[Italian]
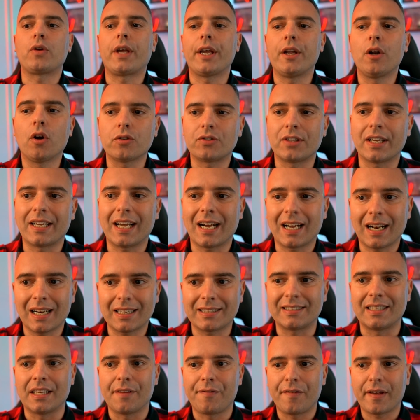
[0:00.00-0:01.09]
che in ottica
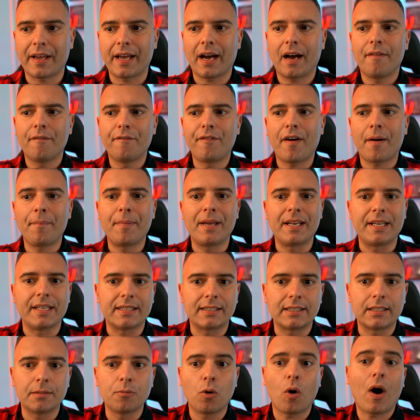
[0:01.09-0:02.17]
classifica va
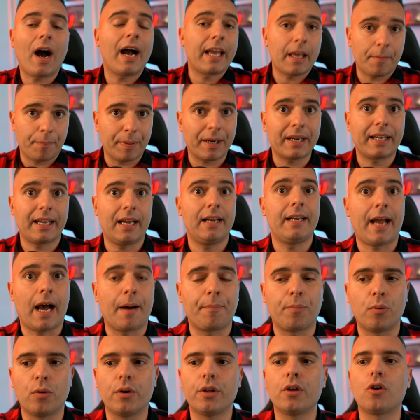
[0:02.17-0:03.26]
benissimo, anche perché il
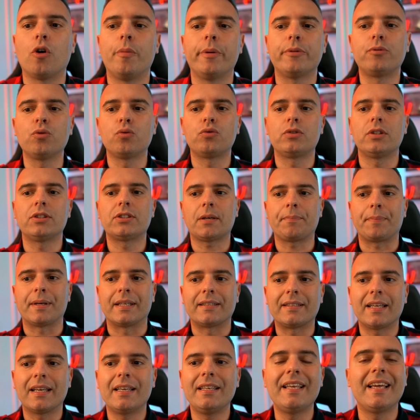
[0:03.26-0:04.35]
Napoli, come tutti
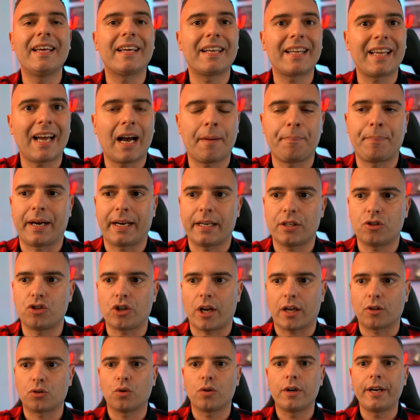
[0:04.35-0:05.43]
sapete, ieri ha
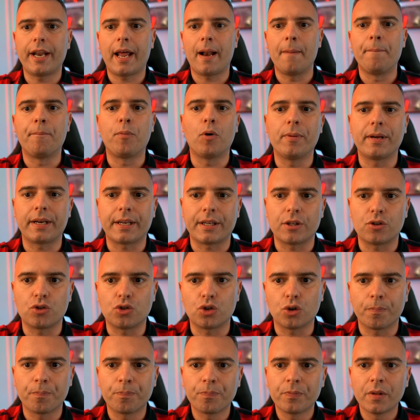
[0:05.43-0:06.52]
pareggiato nel
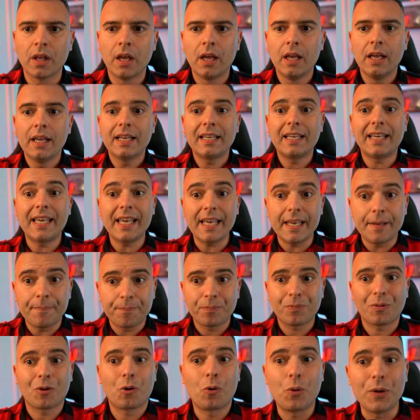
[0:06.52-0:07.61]
pomeriggio. Chi
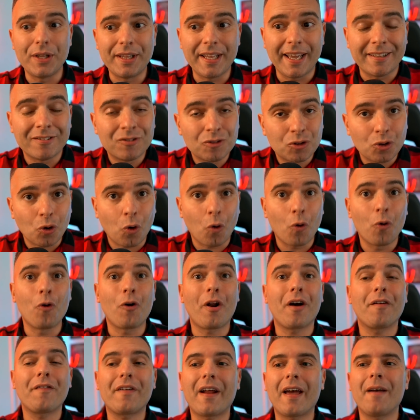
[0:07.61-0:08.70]
qui dentro non
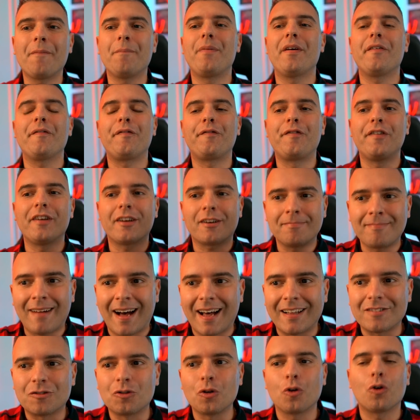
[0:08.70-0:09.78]
avrebbe
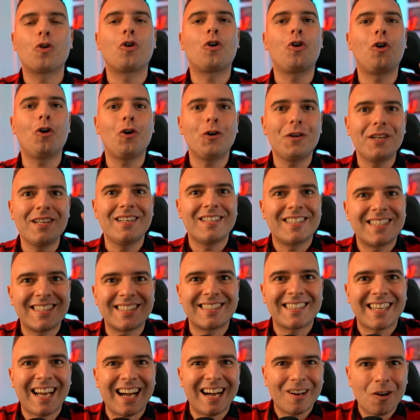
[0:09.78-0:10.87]
firmato con il
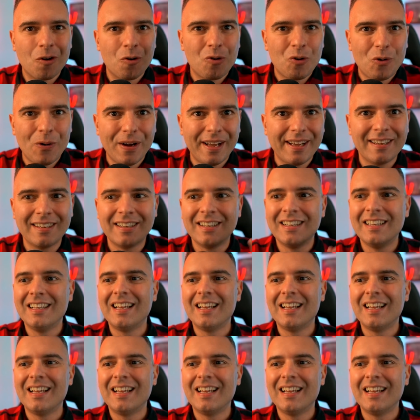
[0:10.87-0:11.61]
sangue